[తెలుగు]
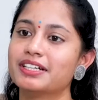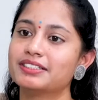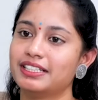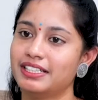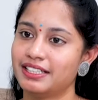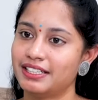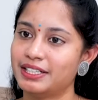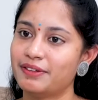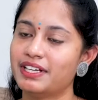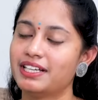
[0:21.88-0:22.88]
గురుగారు ఈ
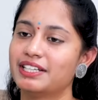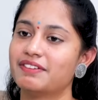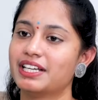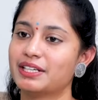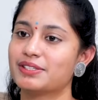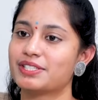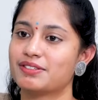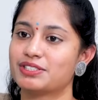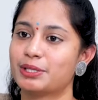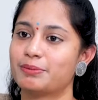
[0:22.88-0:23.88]
రెండు వేల ఇరవై నాలుగో
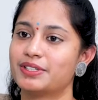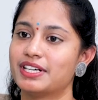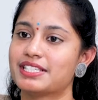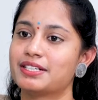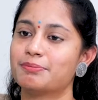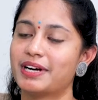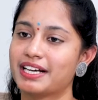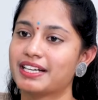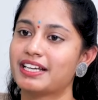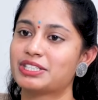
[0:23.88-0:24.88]
సంవత్సరంలో అసలు
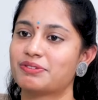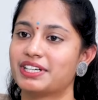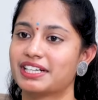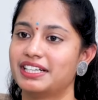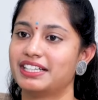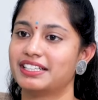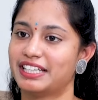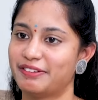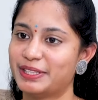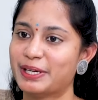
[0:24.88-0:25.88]
మకర రాశి వారి కంటే ఏ
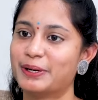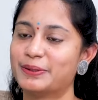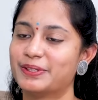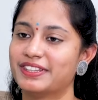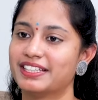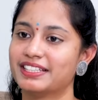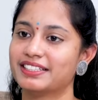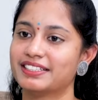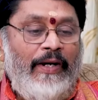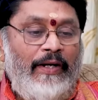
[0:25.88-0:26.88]
విధంగా ఉంటుంది
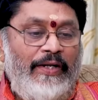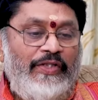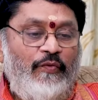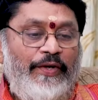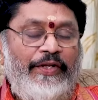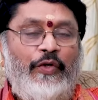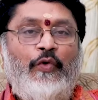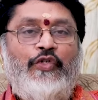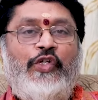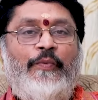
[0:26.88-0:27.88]
మకర రాశి వారి
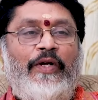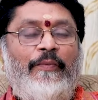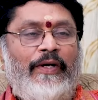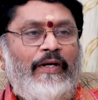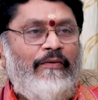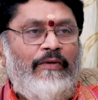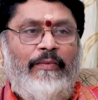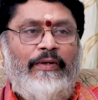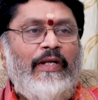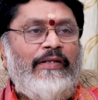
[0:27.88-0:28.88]
దగ్గరికి వచ్చినప్పుడు మకరం అంటే మీకు